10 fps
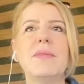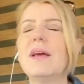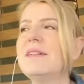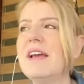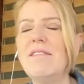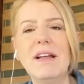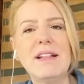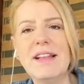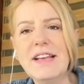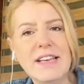ya
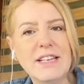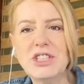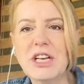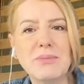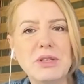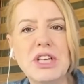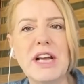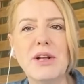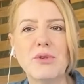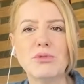devlette girecek bir
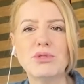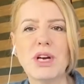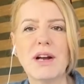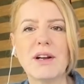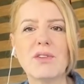şeyler olacak.